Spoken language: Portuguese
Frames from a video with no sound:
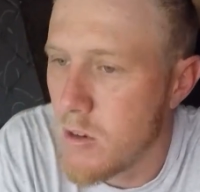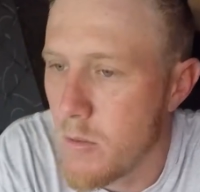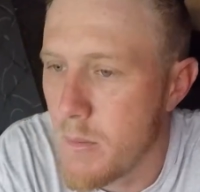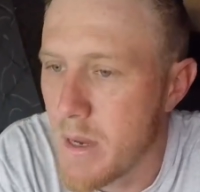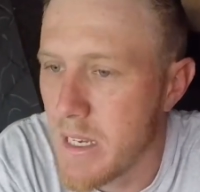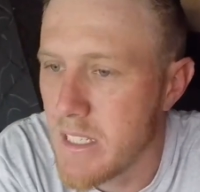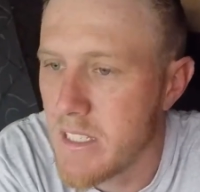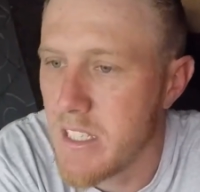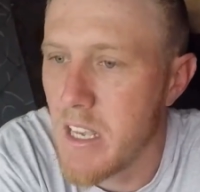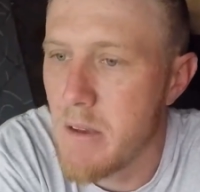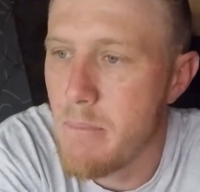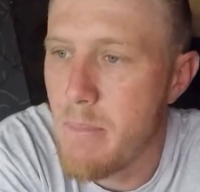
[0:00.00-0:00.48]

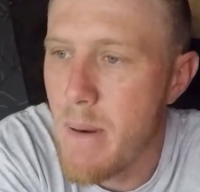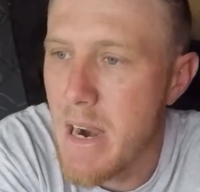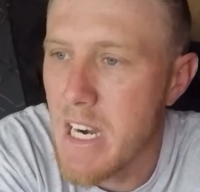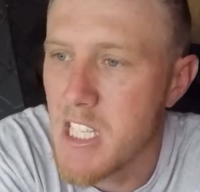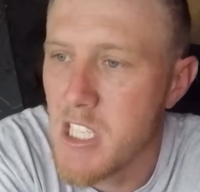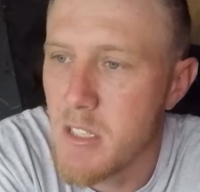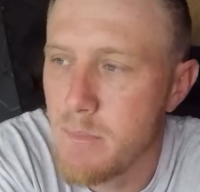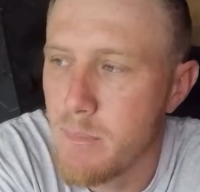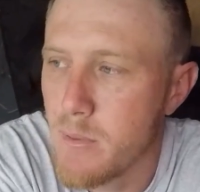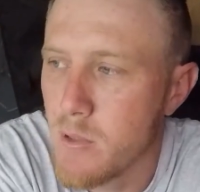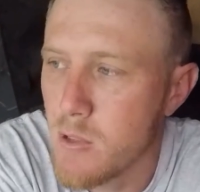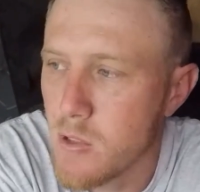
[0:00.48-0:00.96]
Comecei a
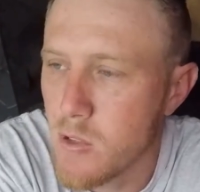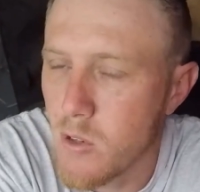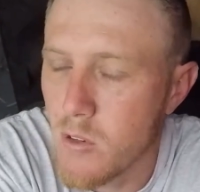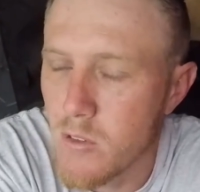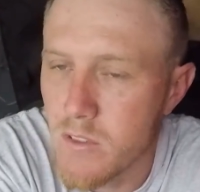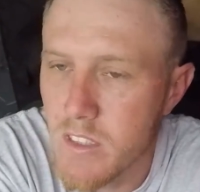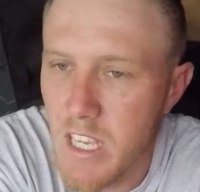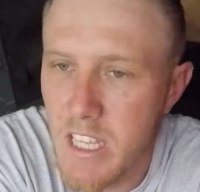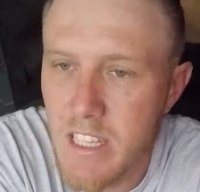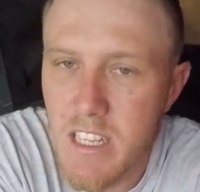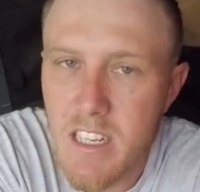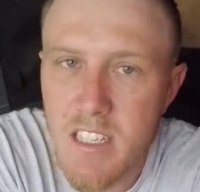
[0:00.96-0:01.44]
partir com os
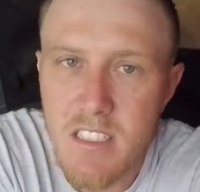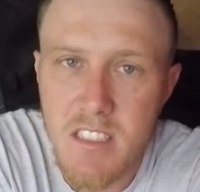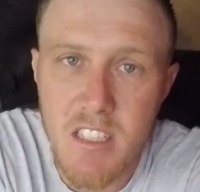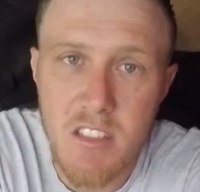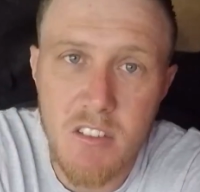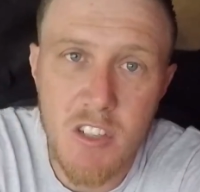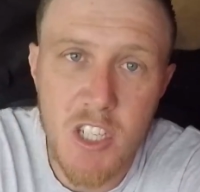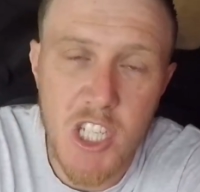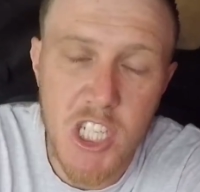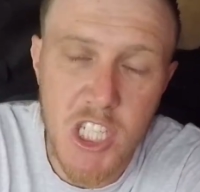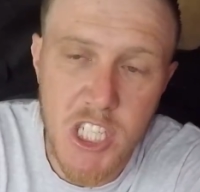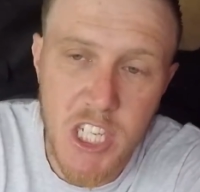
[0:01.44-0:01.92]
containers
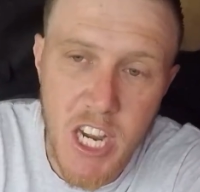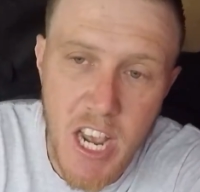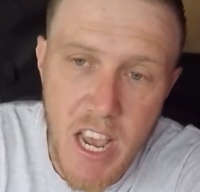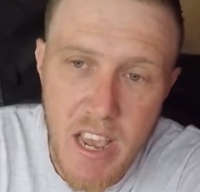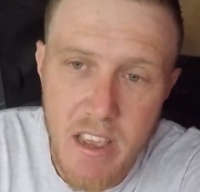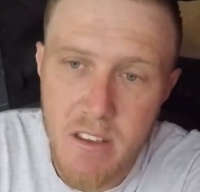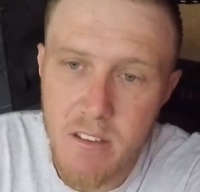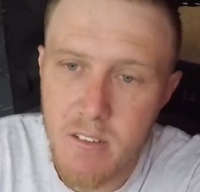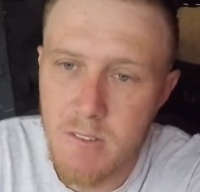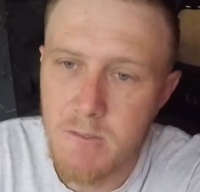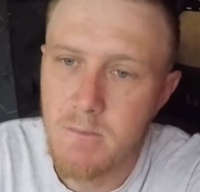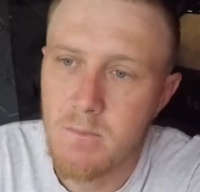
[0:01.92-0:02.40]

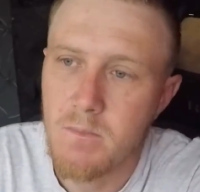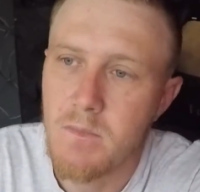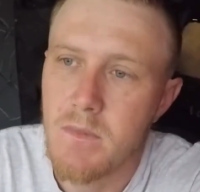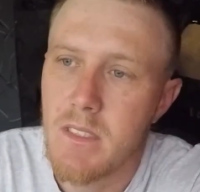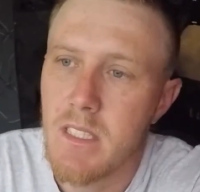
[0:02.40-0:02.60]
cheios.